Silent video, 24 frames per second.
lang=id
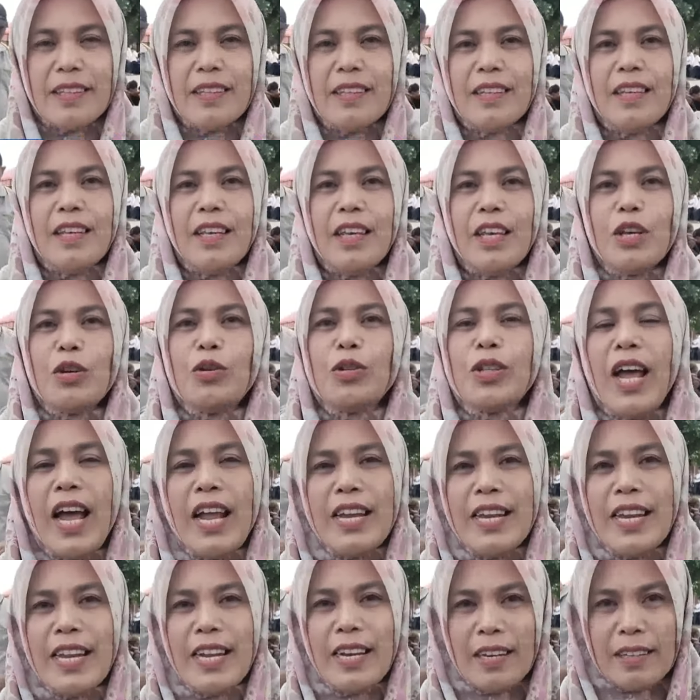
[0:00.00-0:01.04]
Oh, termasuk
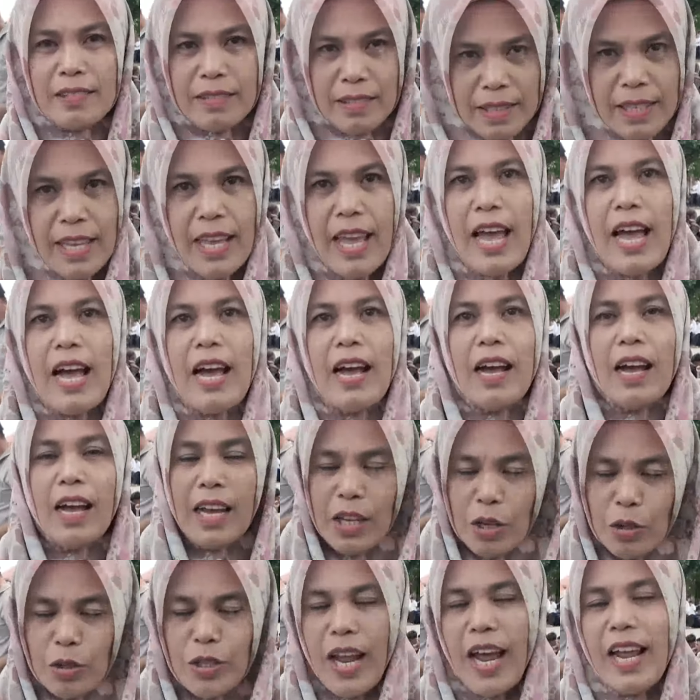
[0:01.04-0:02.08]
masyarakat mendukung ya, juga ya
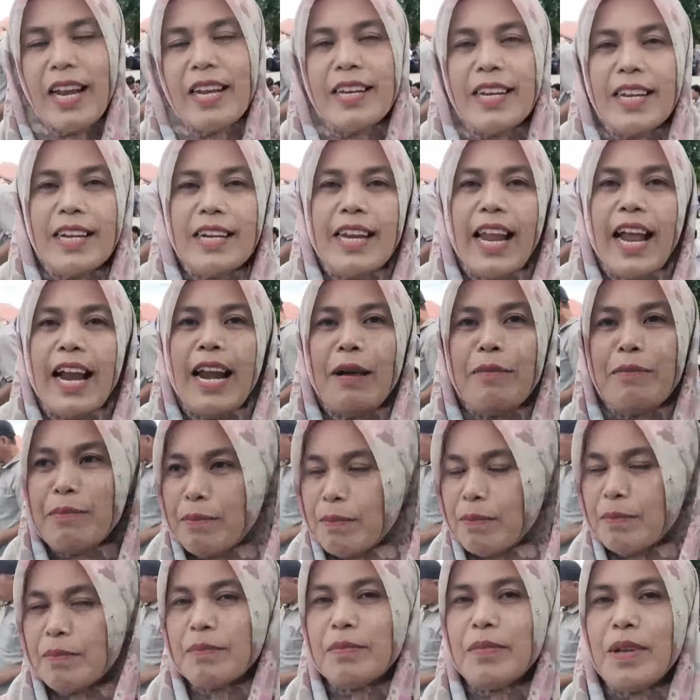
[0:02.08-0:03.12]
hadirin dalam
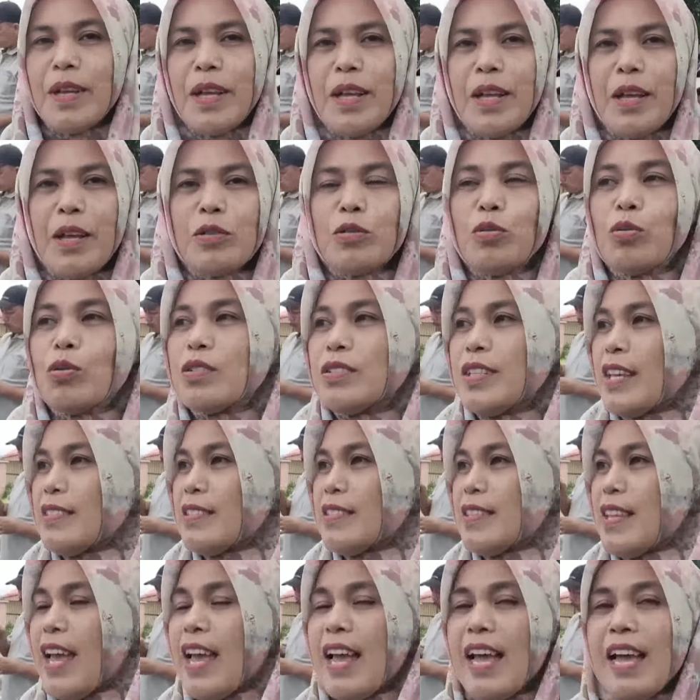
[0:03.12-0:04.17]

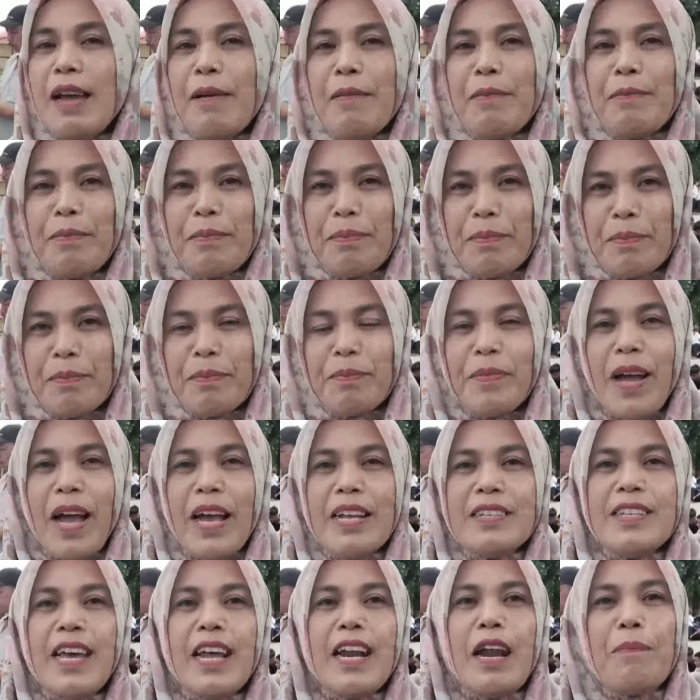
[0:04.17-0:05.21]
suksesnya
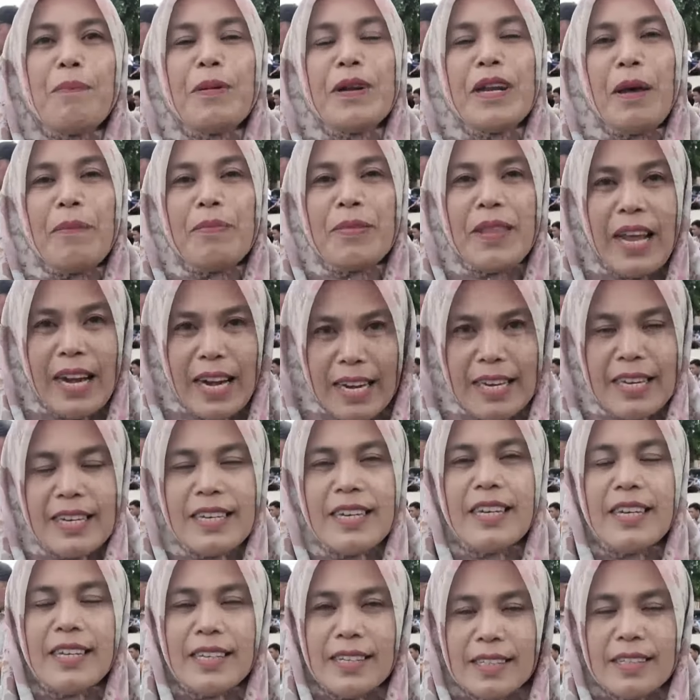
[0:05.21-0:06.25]
hmm. acara pendaftaran
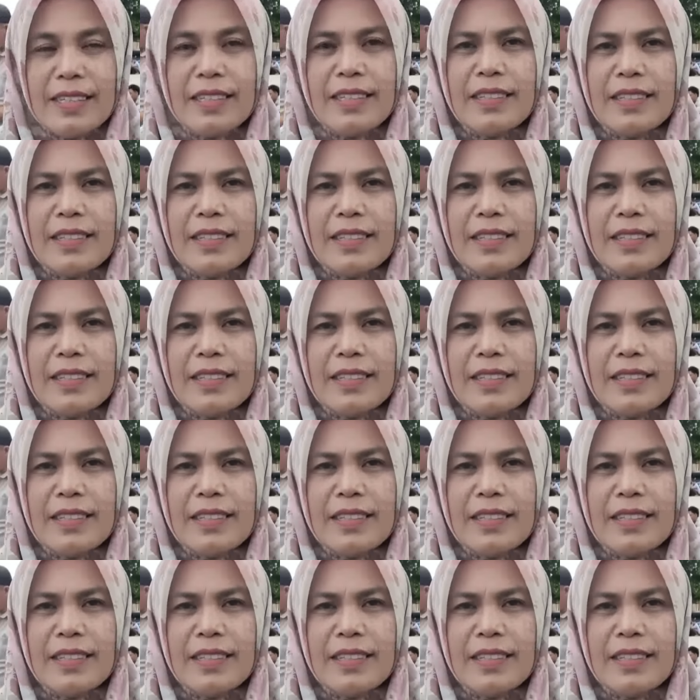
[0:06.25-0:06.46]
ini.